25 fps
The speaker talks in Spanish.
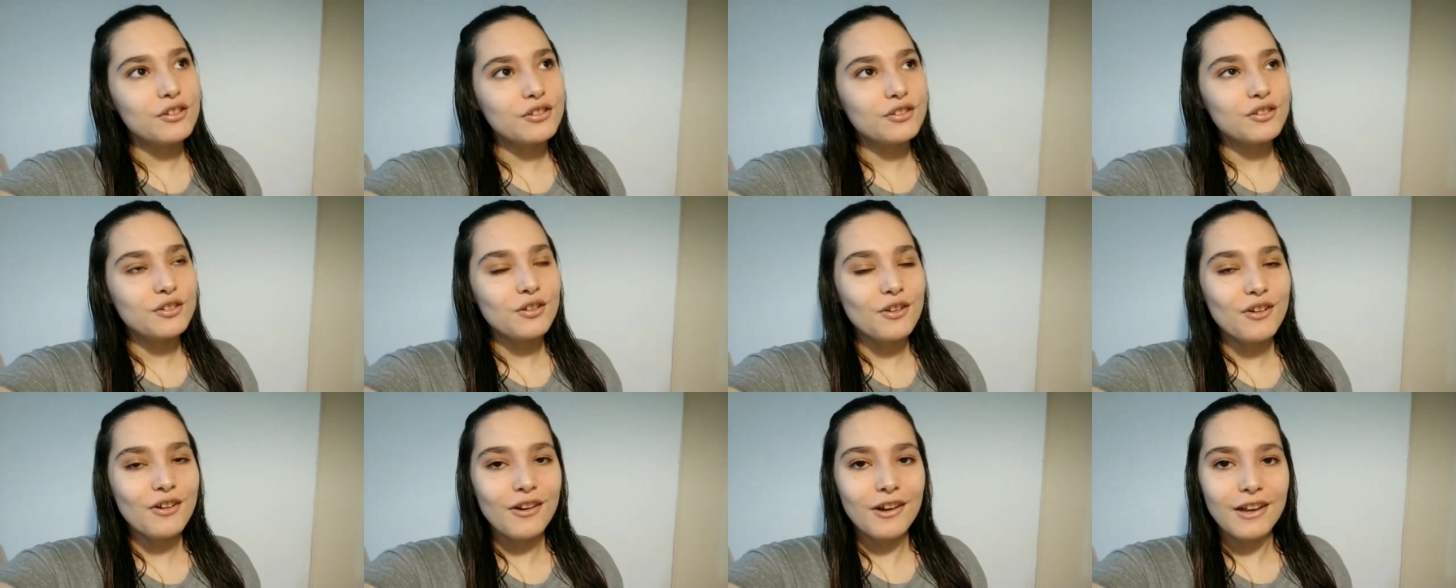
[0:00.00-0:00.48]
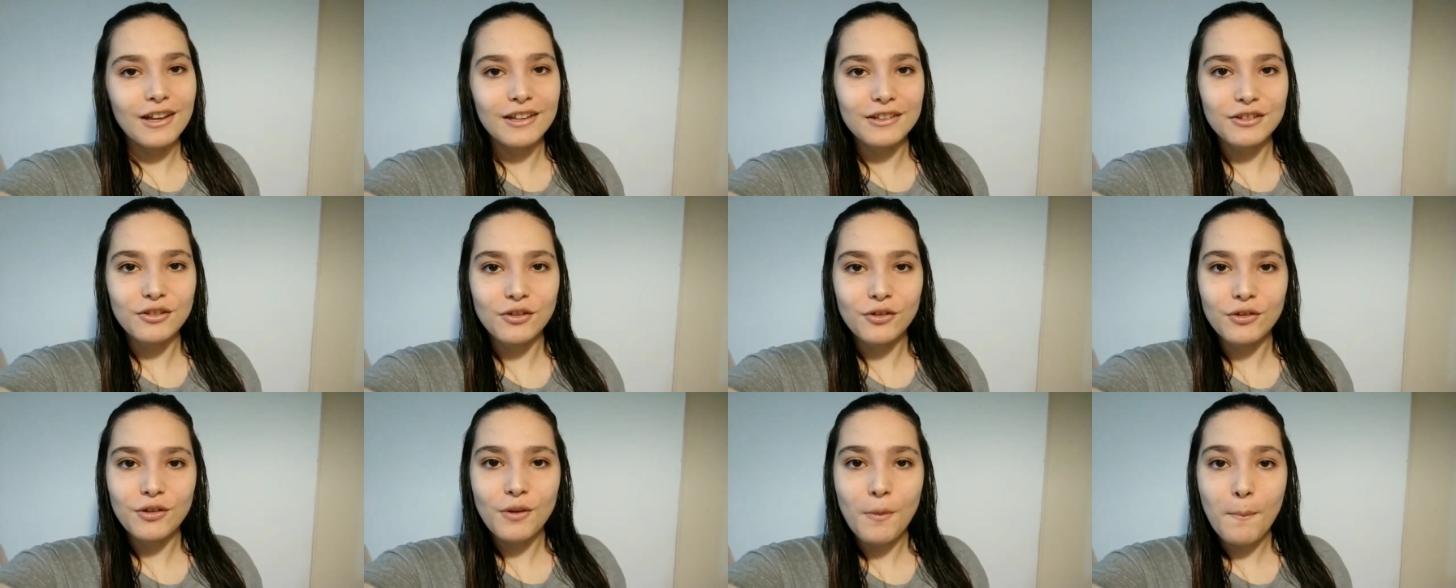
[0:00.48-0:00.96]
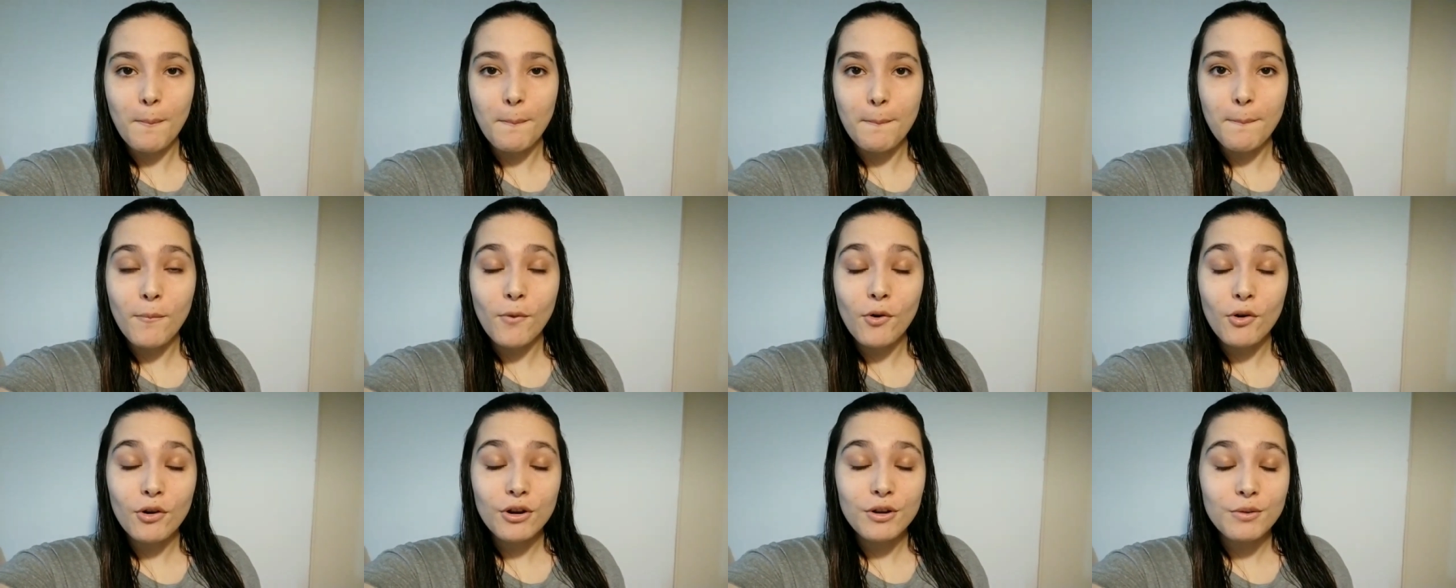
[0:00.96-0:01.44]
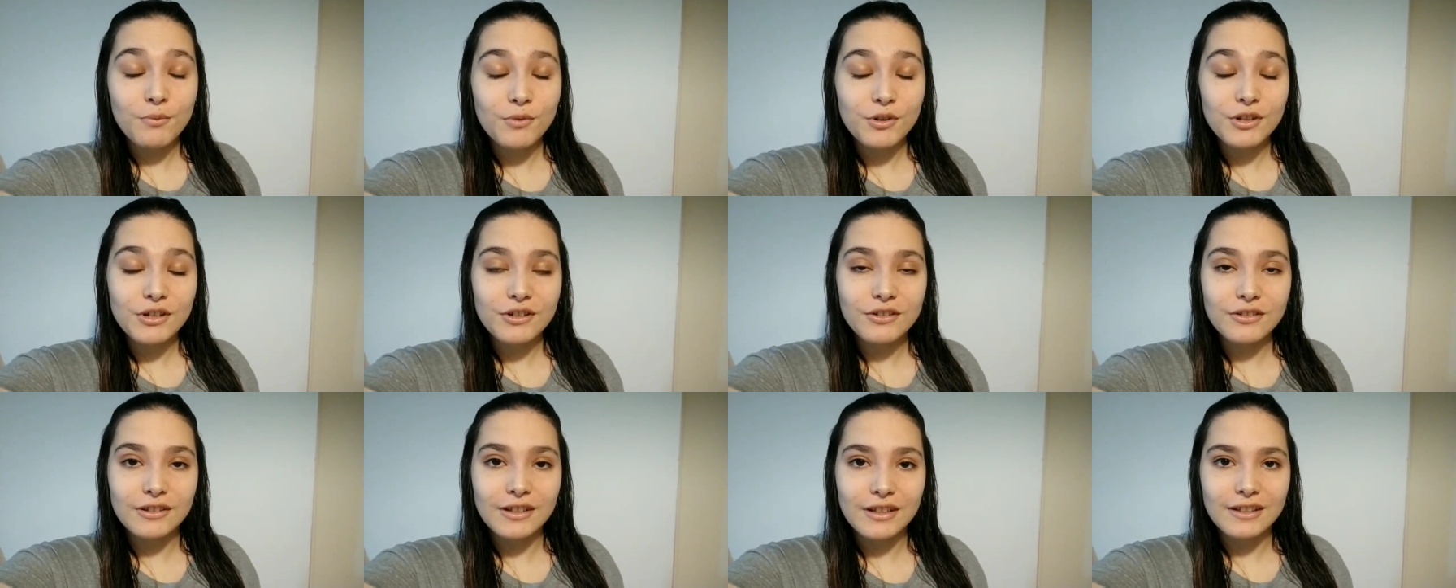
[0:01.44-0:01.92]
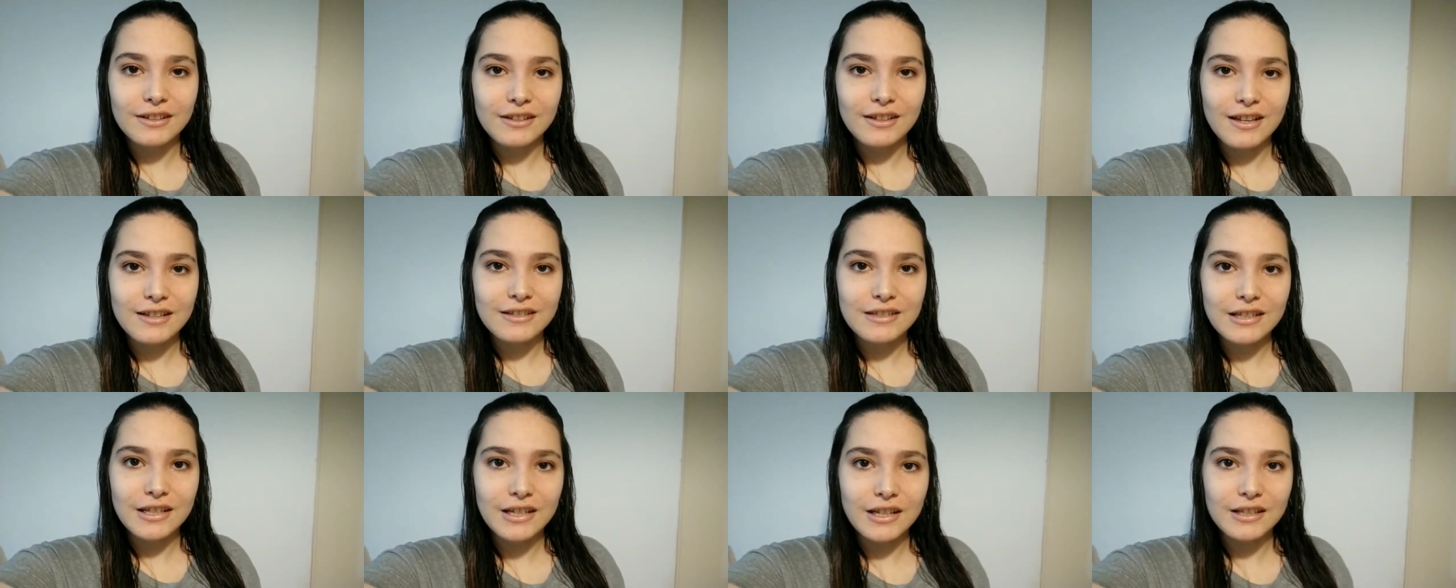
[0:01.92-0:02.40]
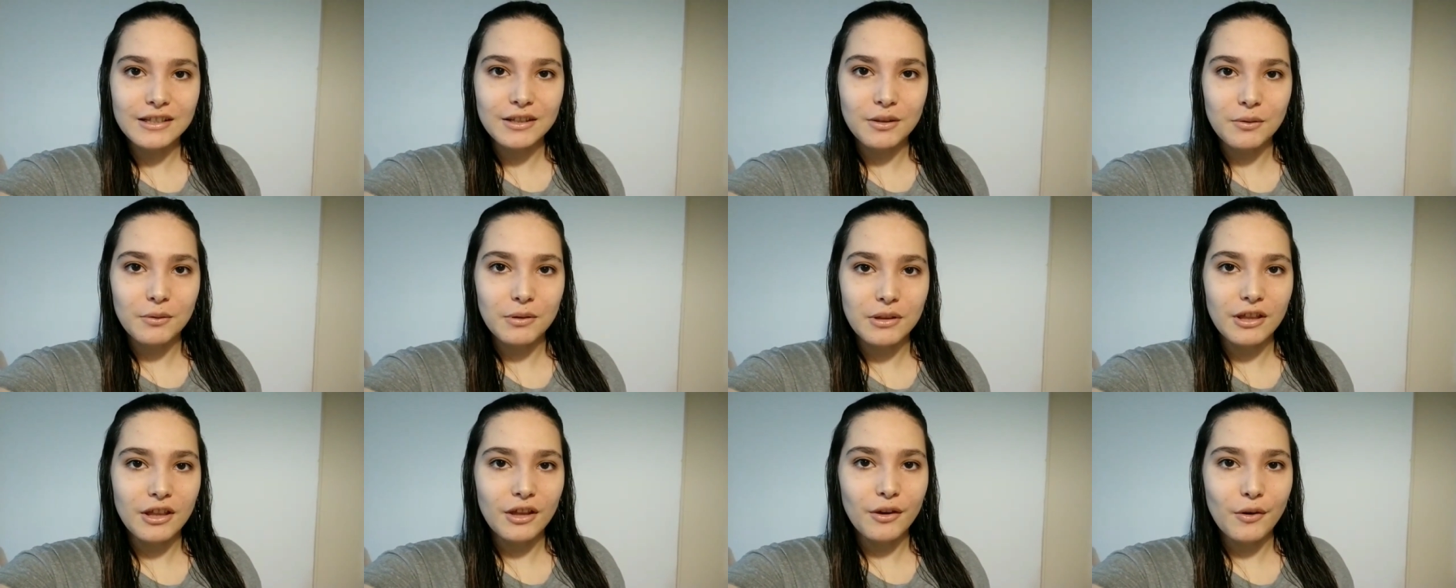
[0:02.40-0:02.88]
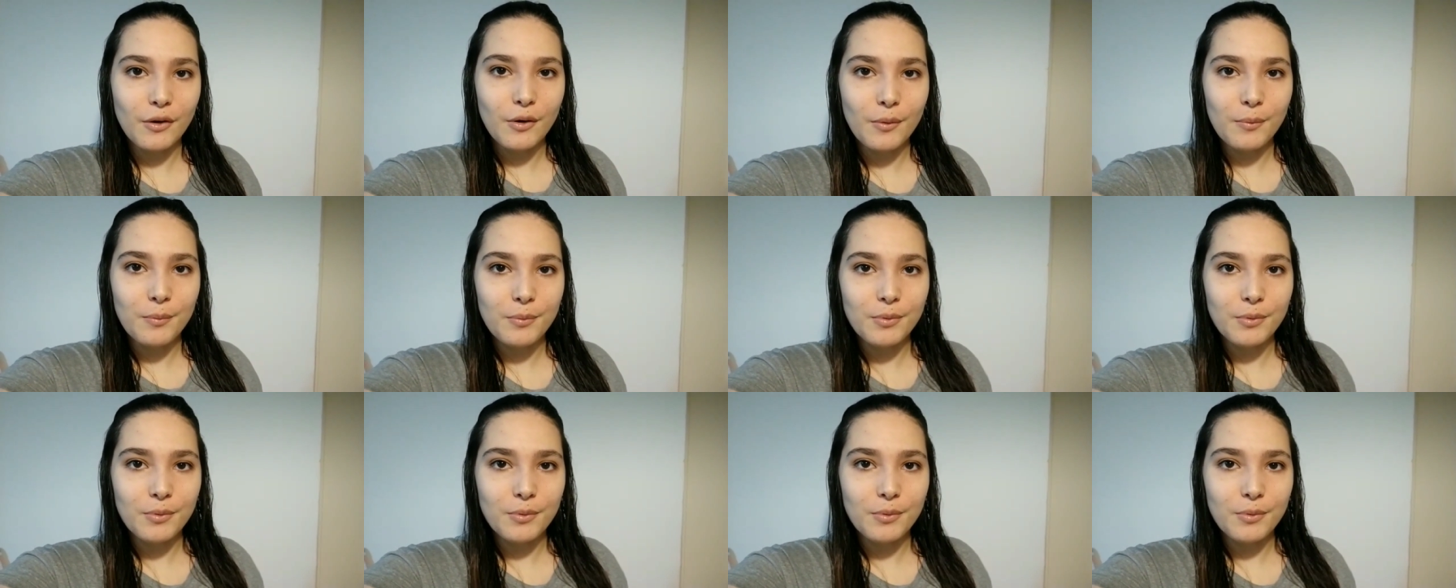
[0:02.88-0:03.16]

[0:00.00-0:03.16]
Yo estoy muy muy contenta de hacer este video